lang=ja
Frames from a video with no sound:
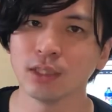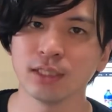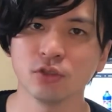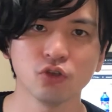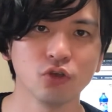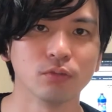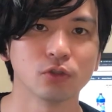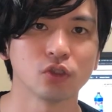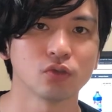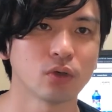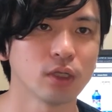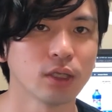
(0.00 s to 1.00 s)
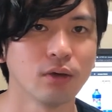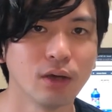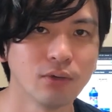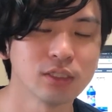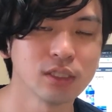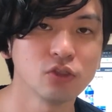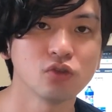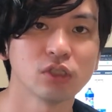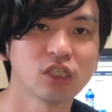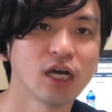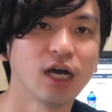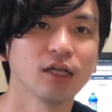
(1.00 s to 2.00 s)
和洗浄機をお持ちの方は泡洗浄
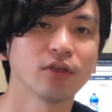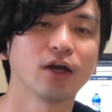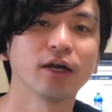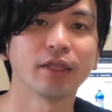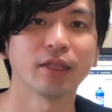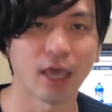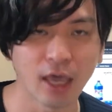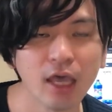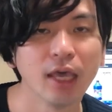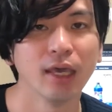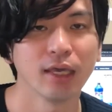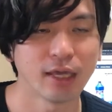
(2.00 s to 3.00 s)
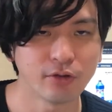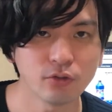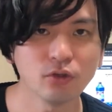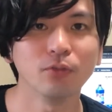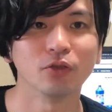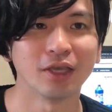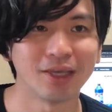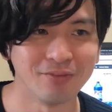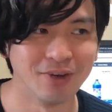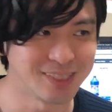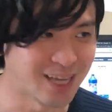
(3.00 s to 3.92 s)
でシャーってかけてやることもできま